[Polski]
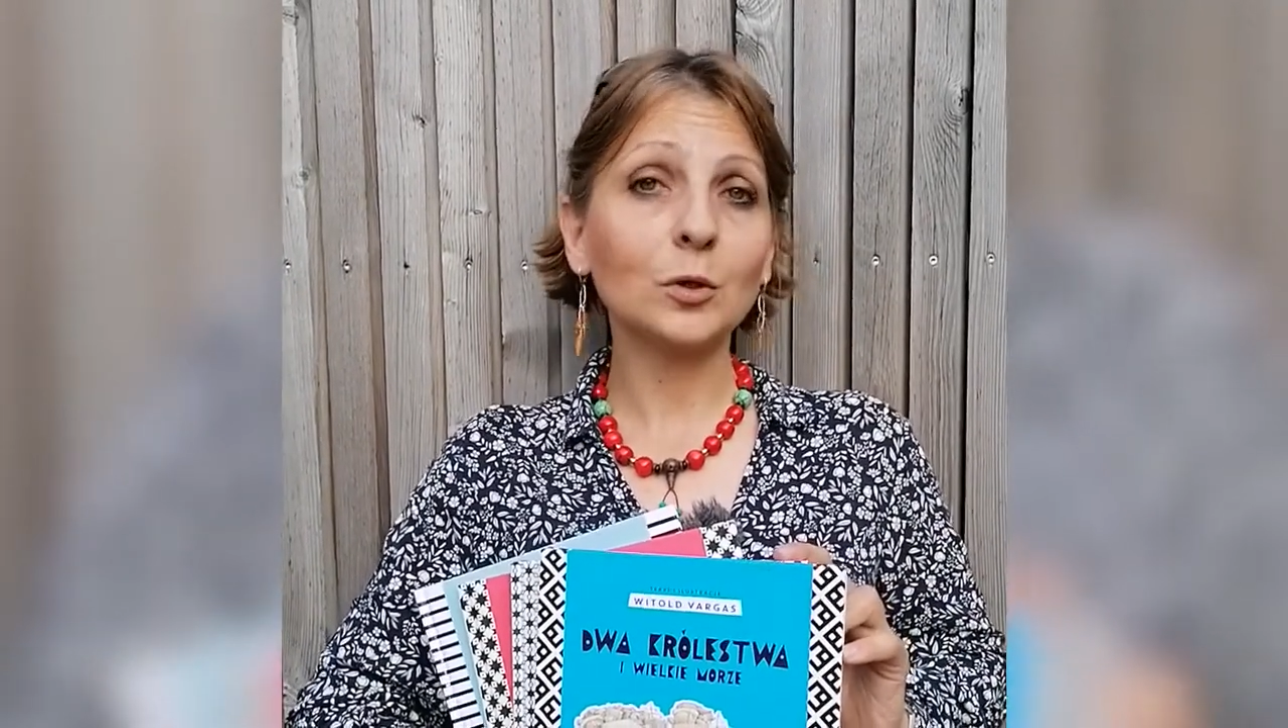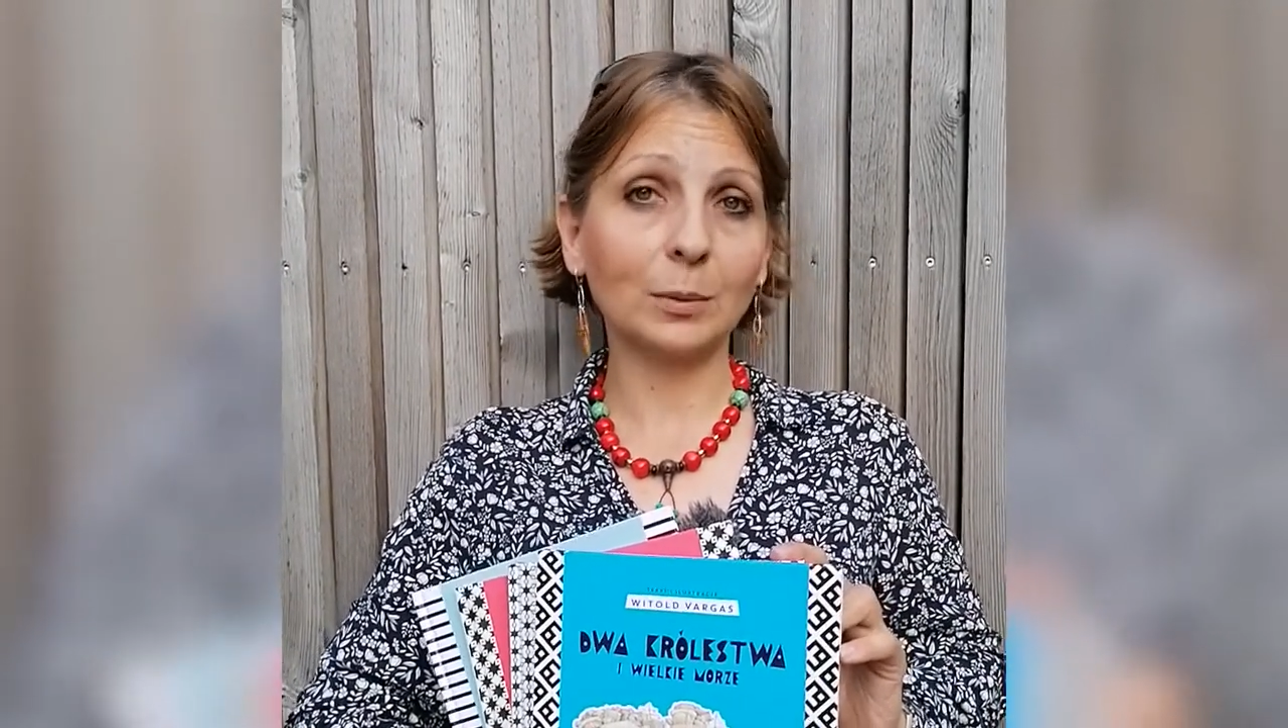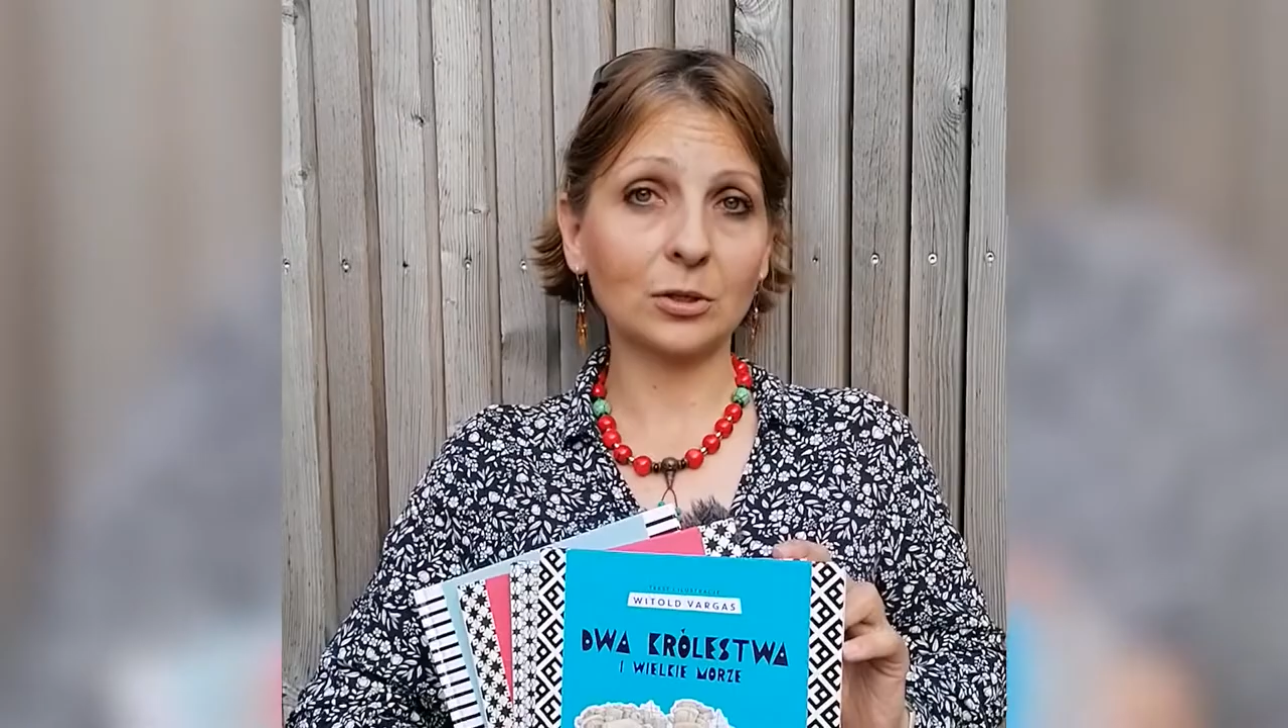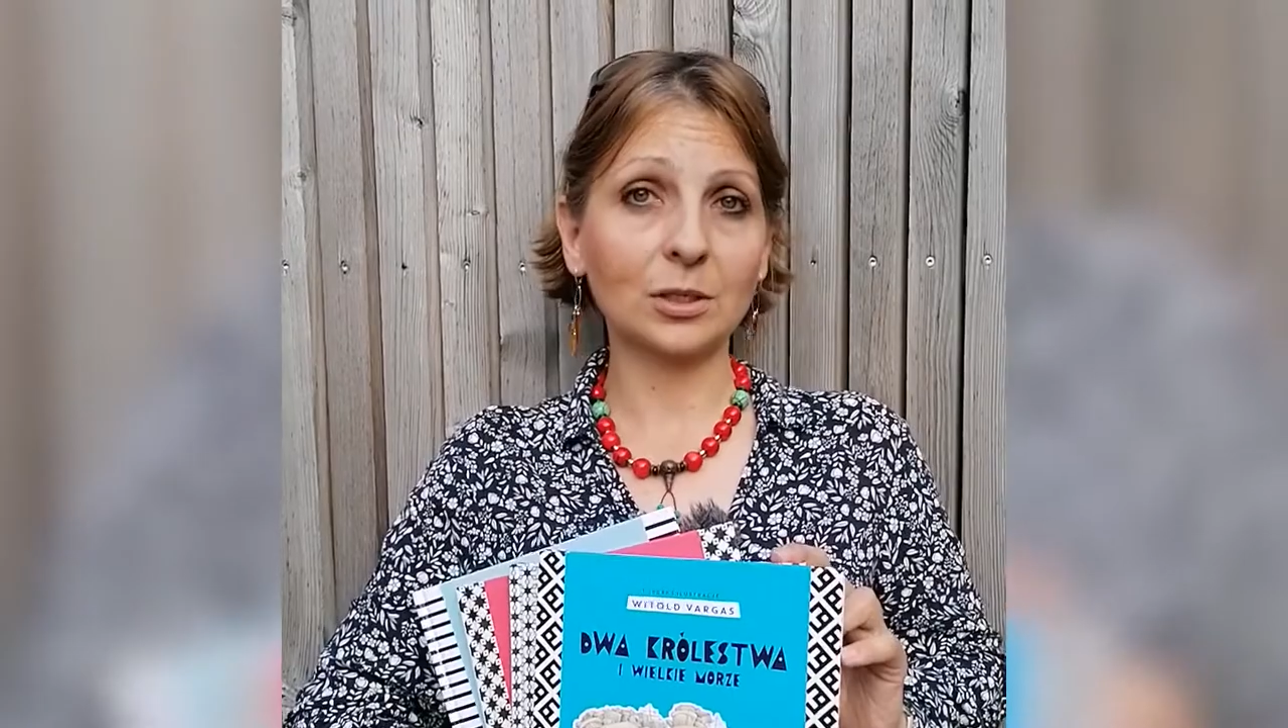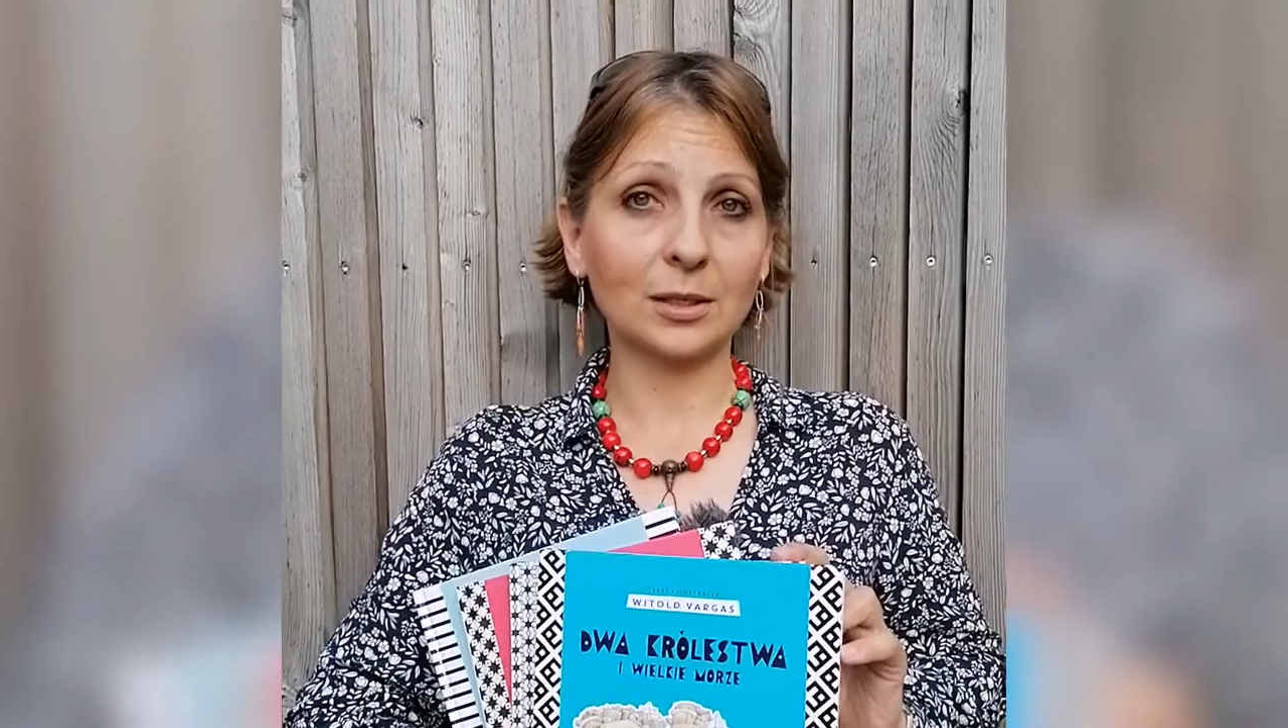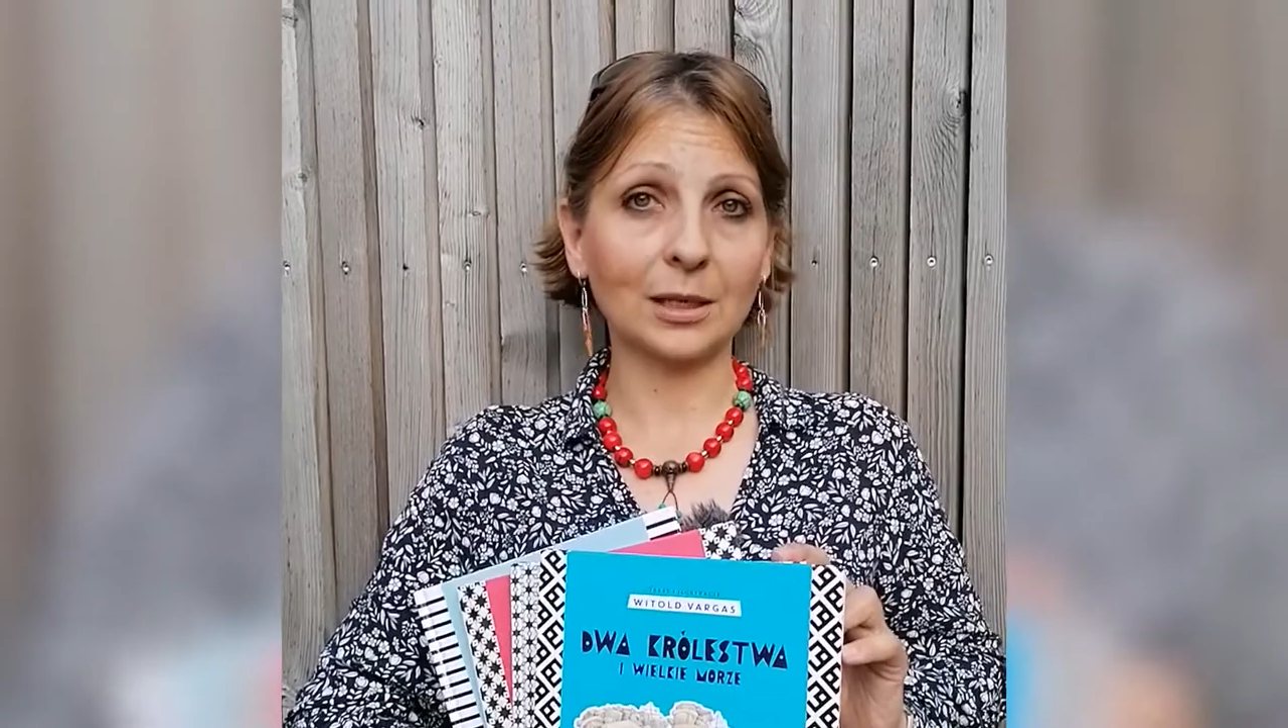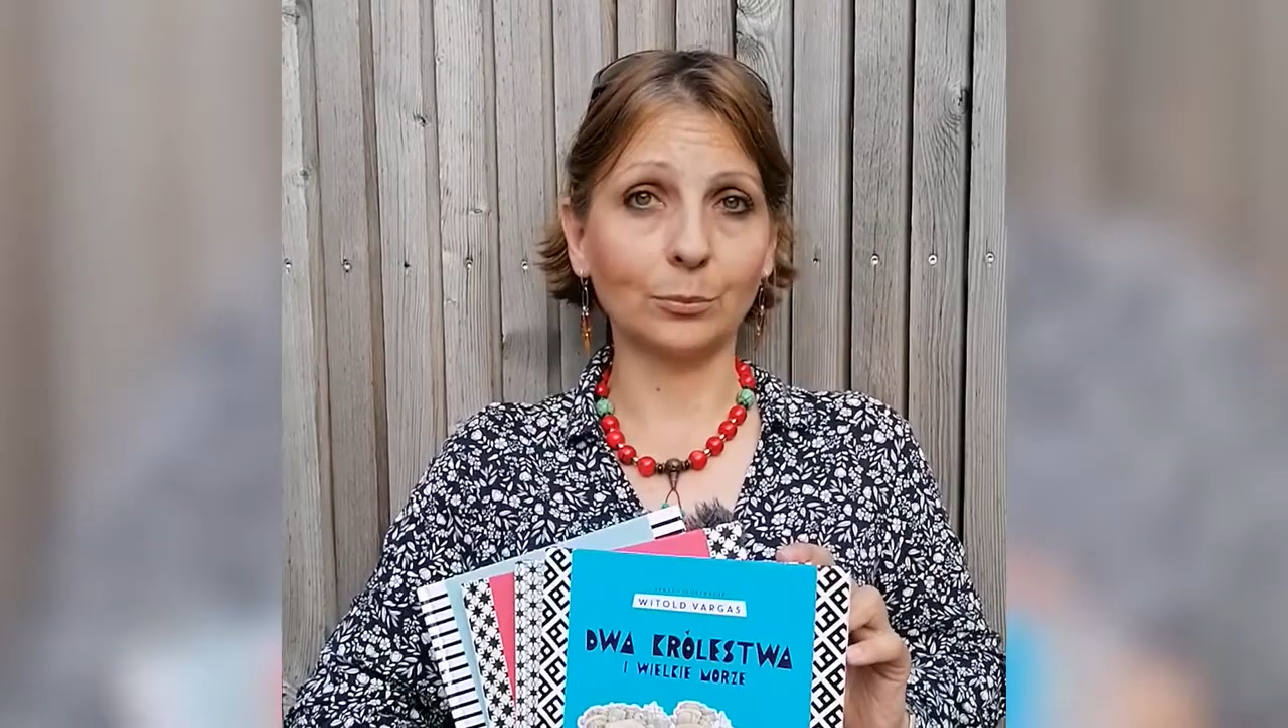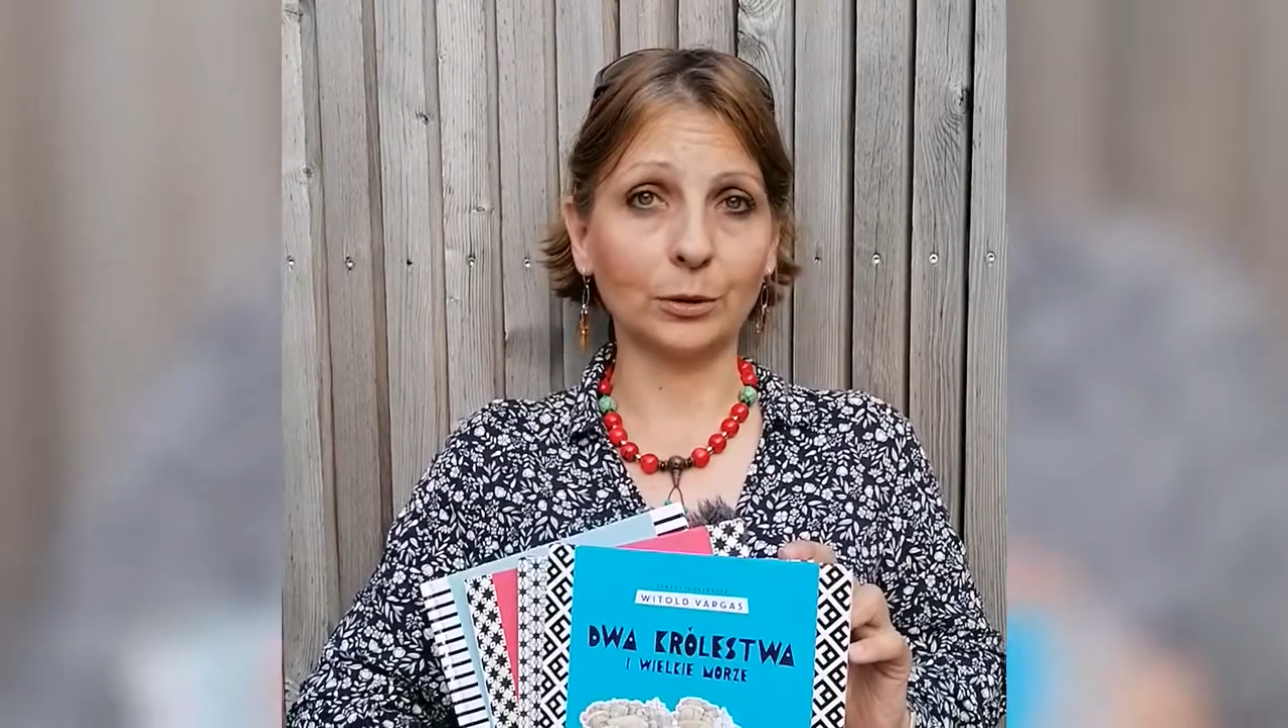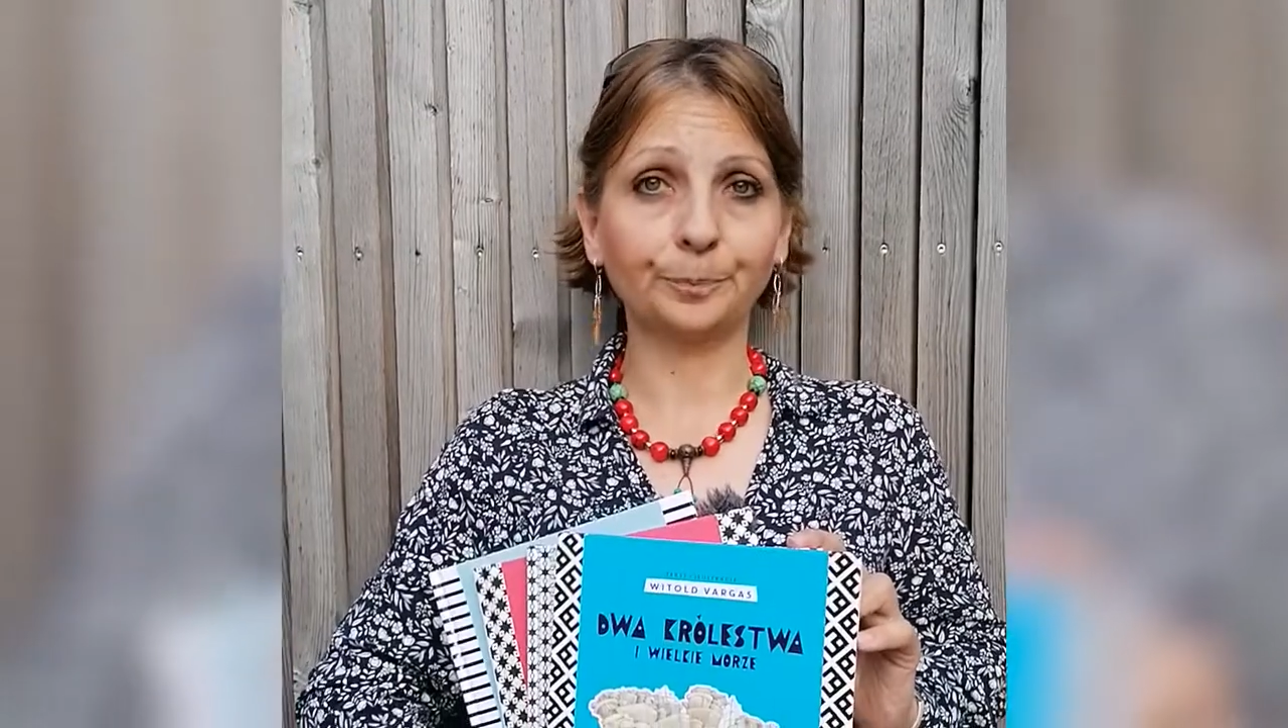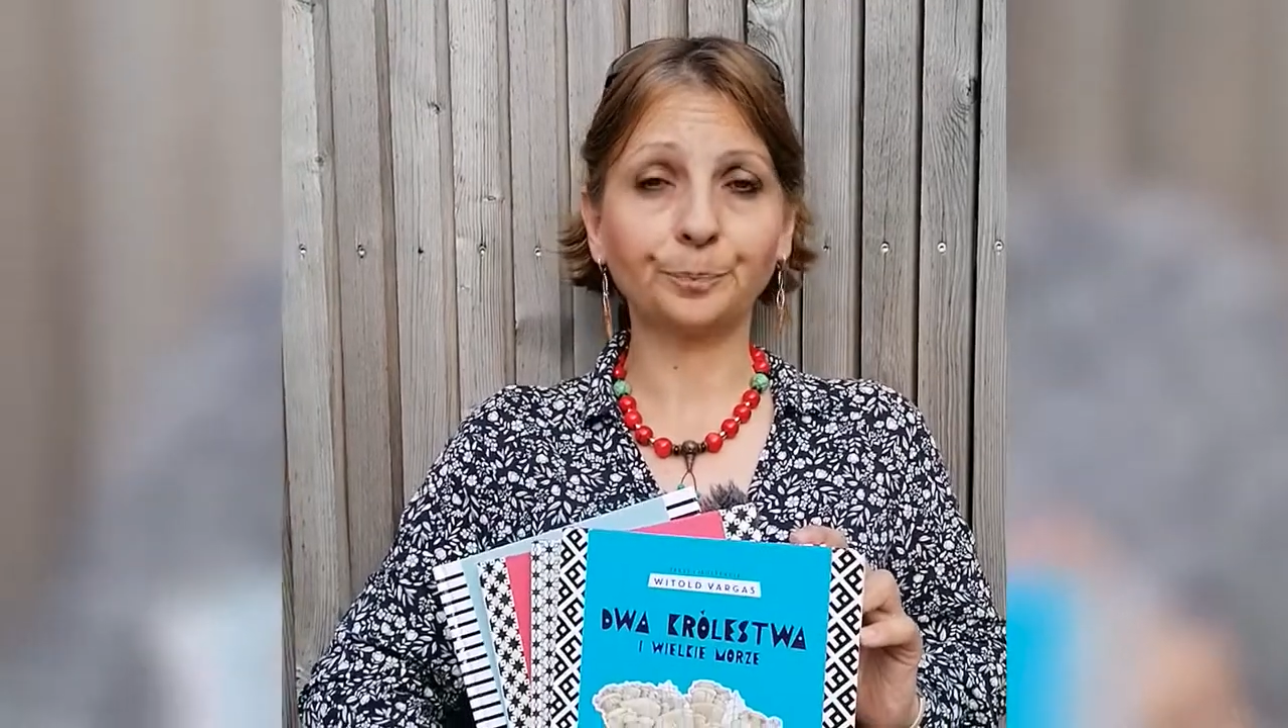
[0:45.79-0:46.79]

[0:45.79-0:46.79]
zobaczcie sami